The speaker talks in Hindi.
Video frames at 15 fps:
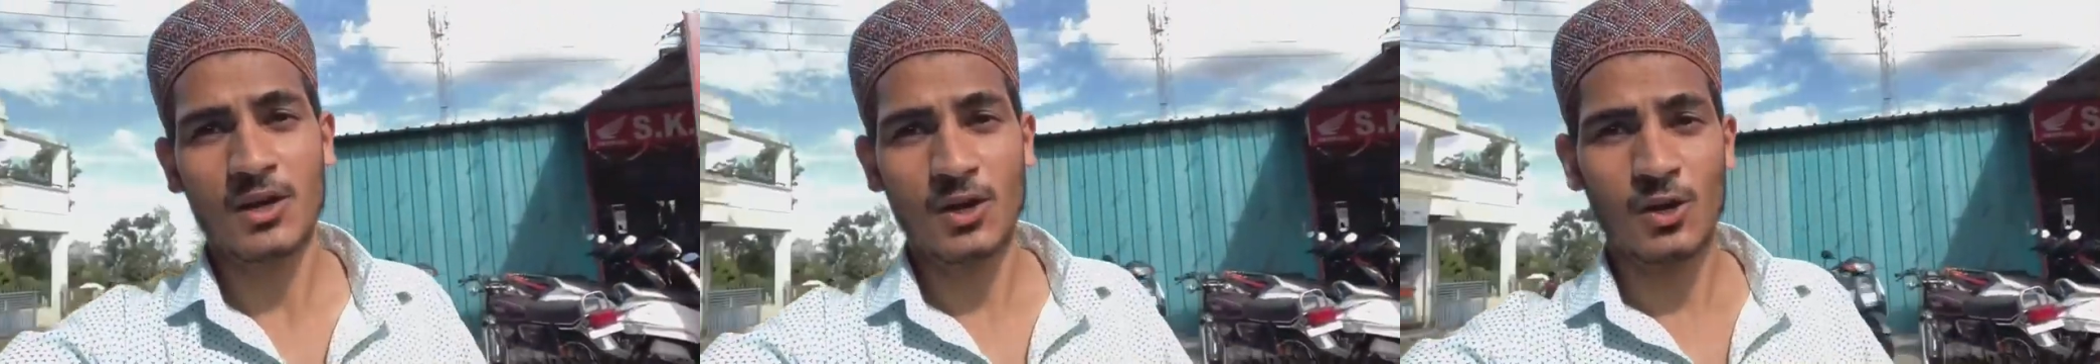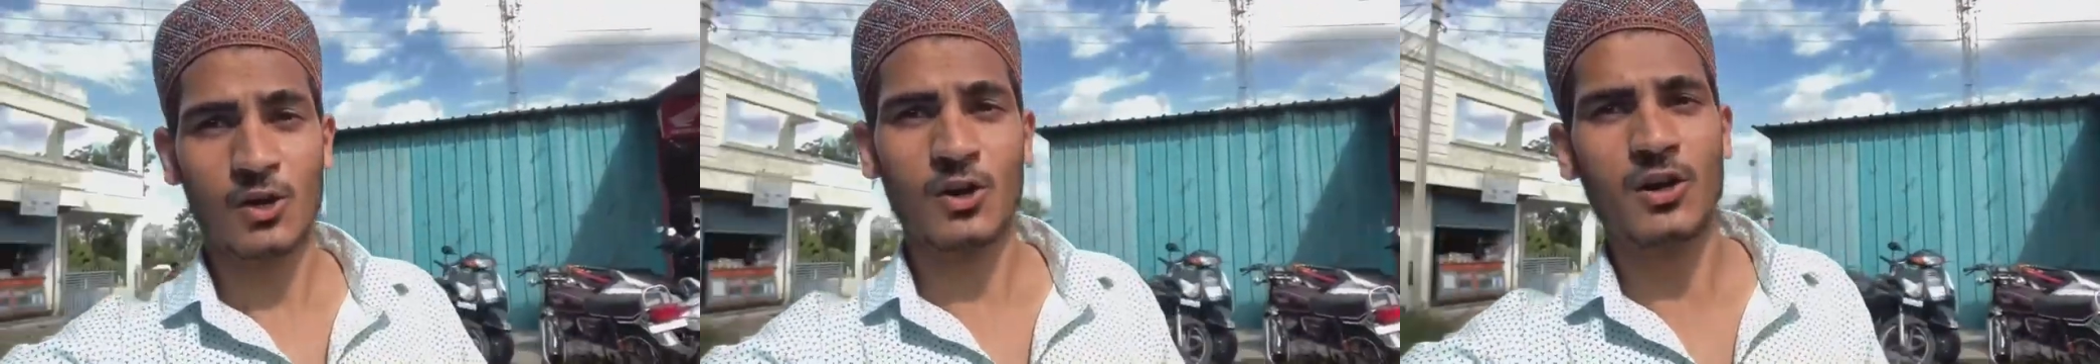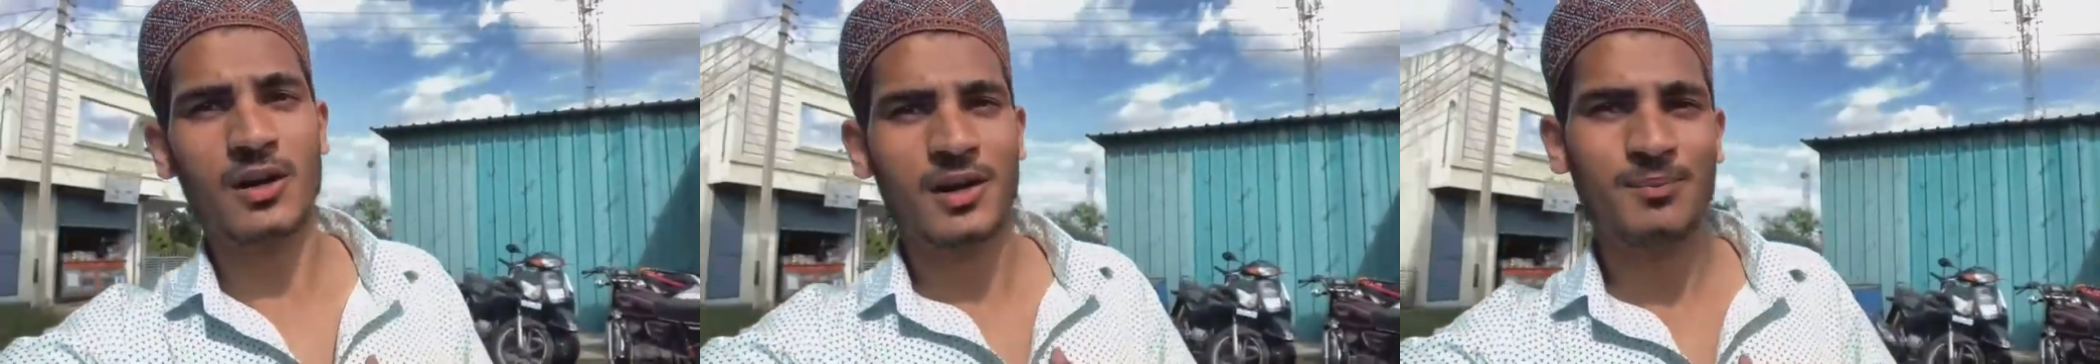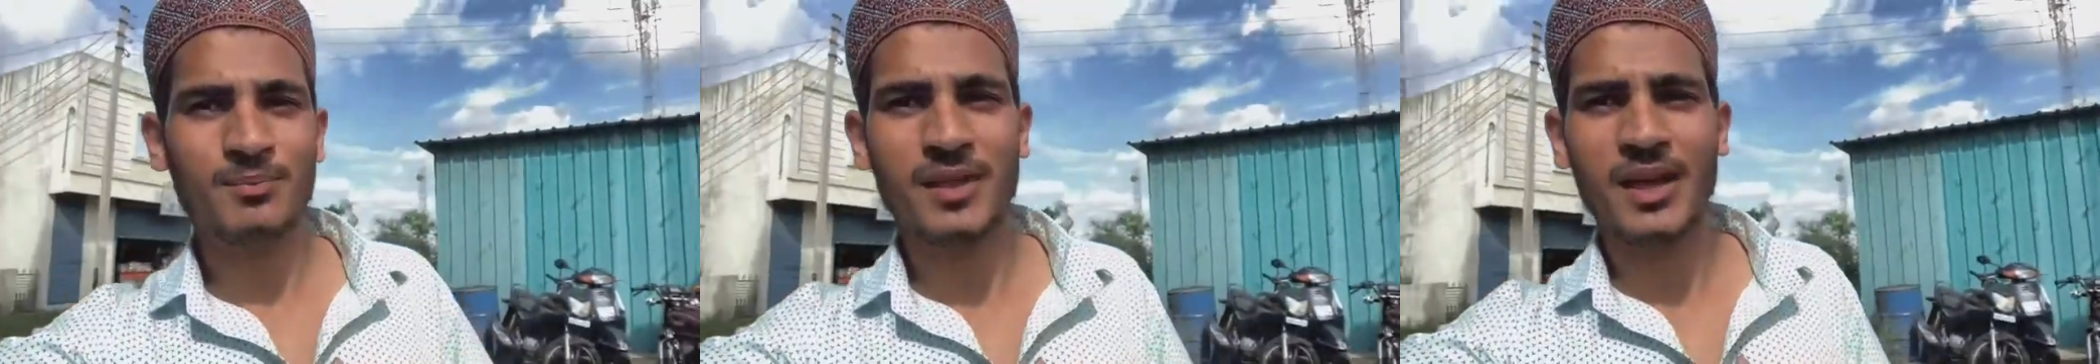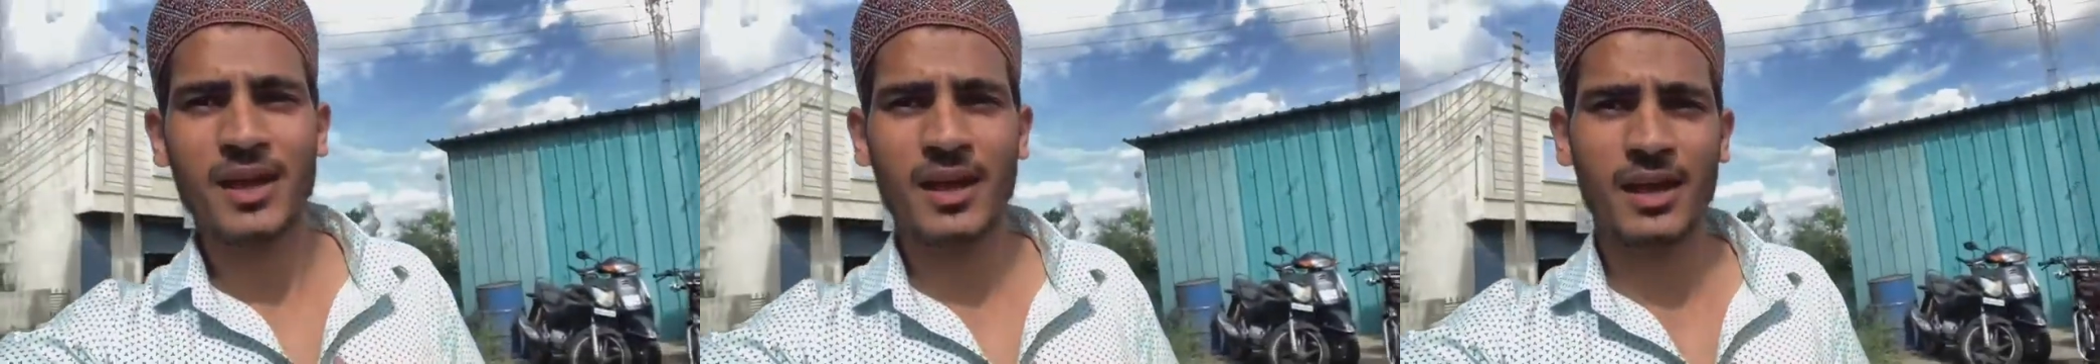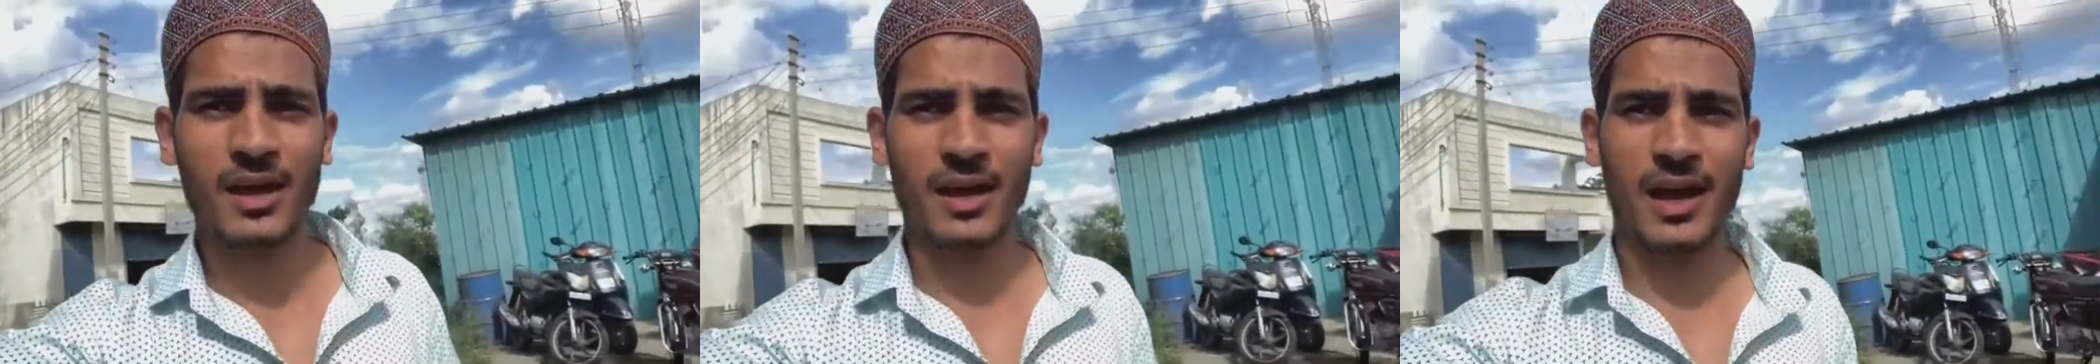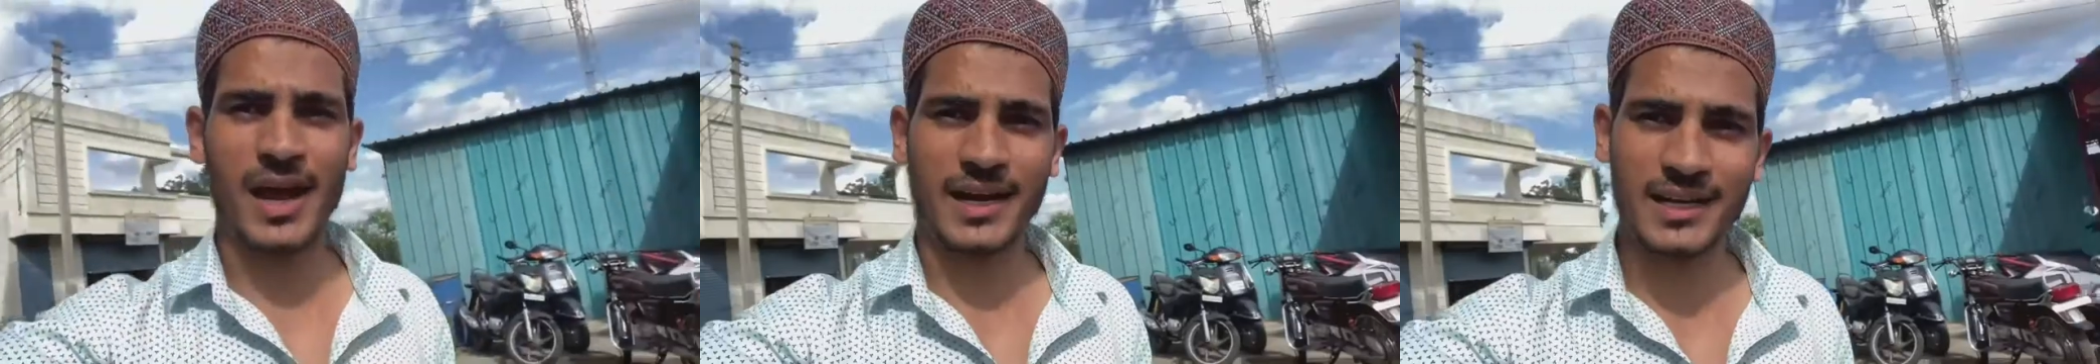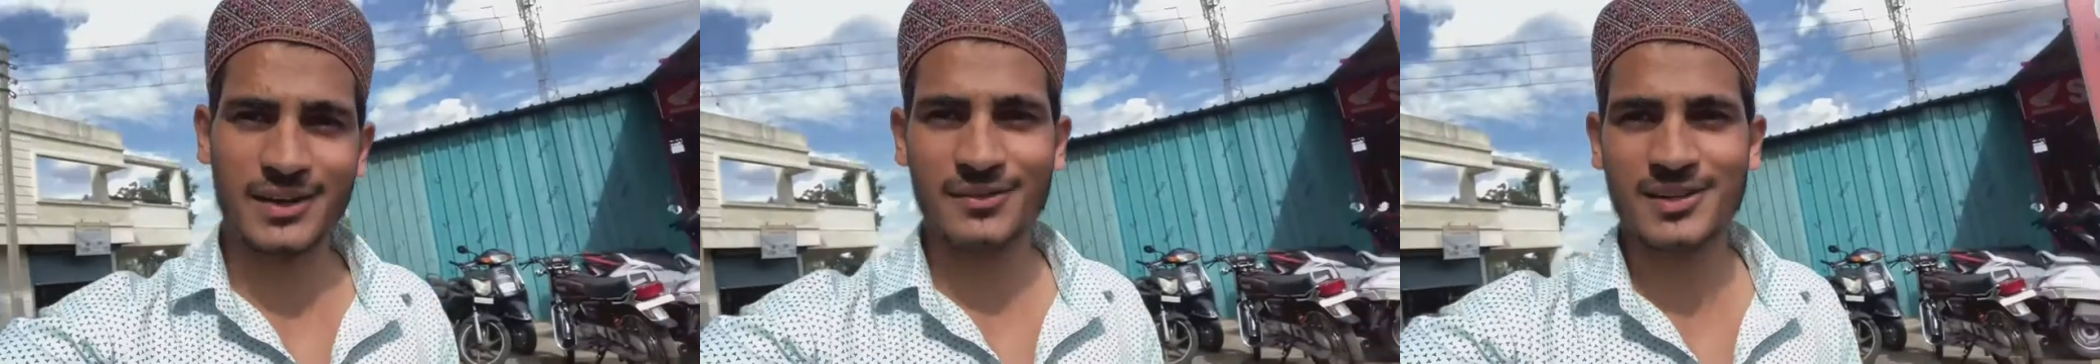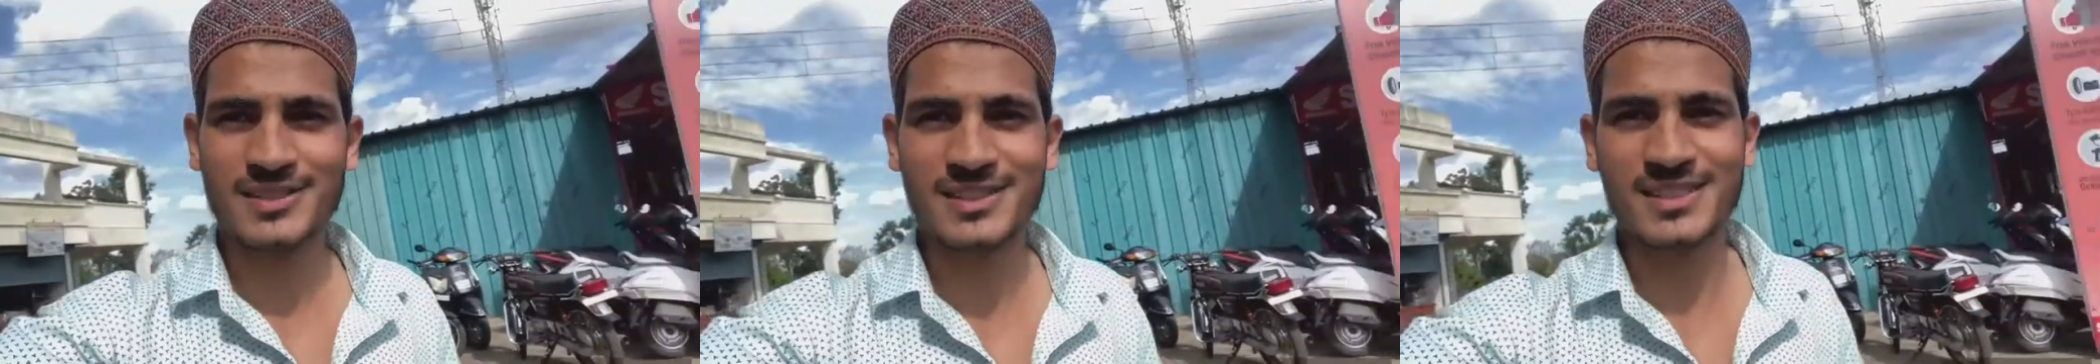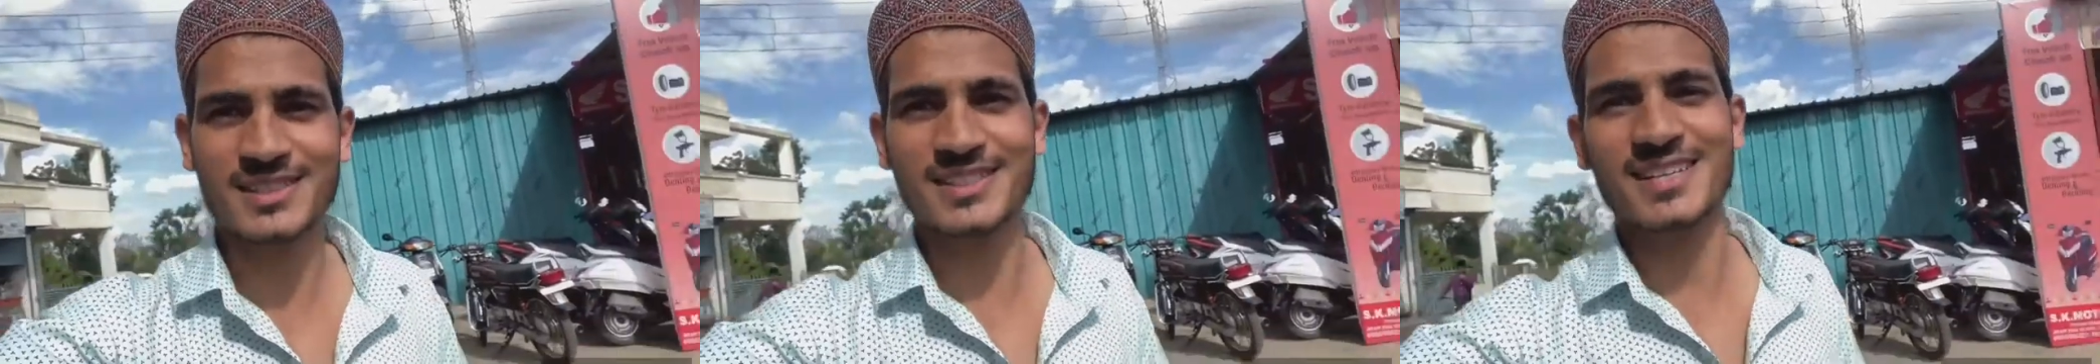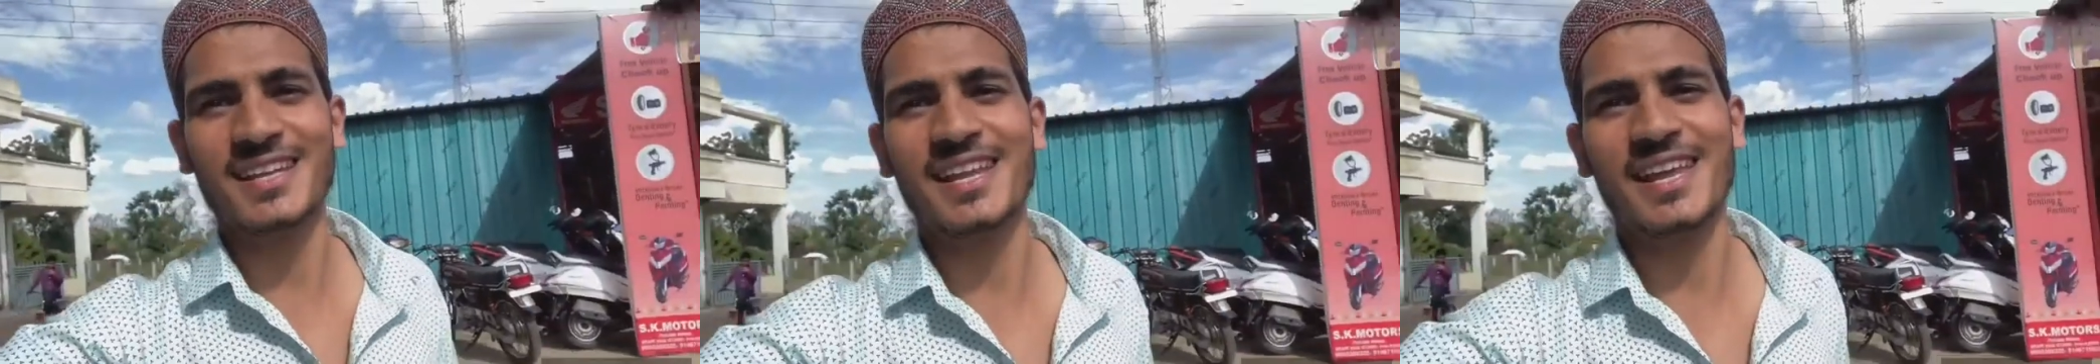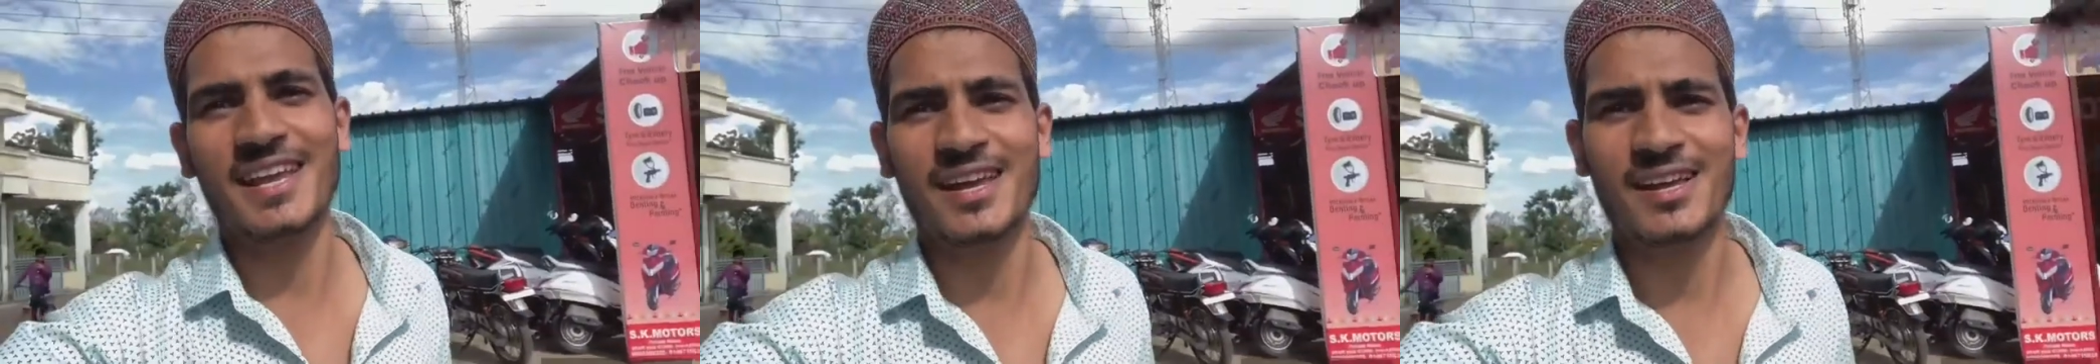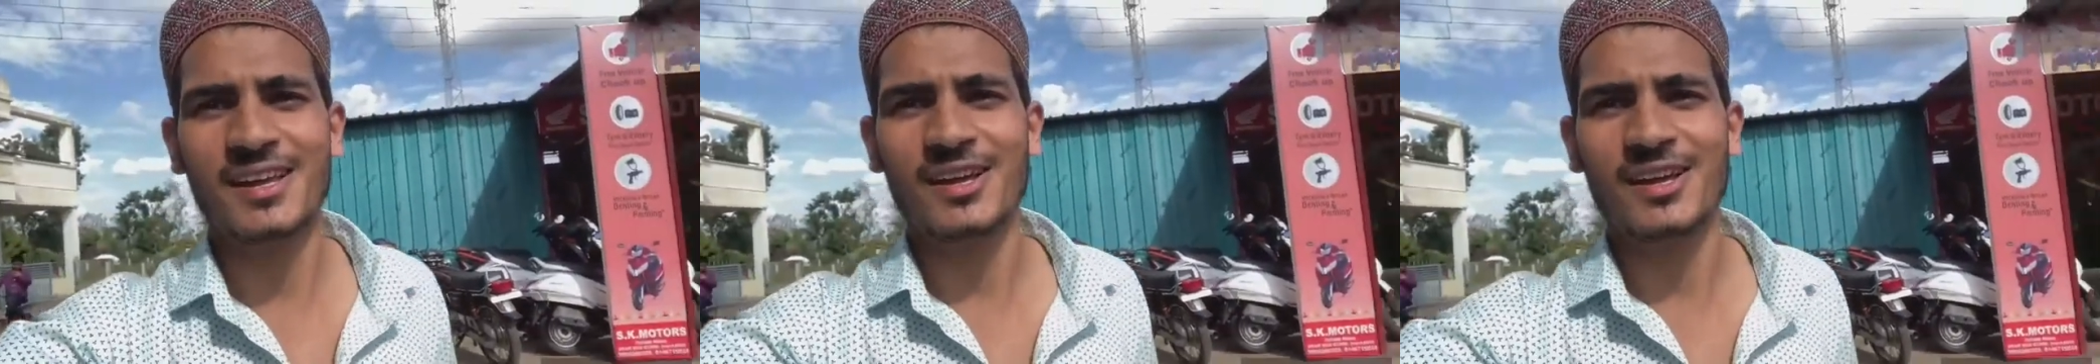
और हमने एक्टिवा सिक्स जी ली है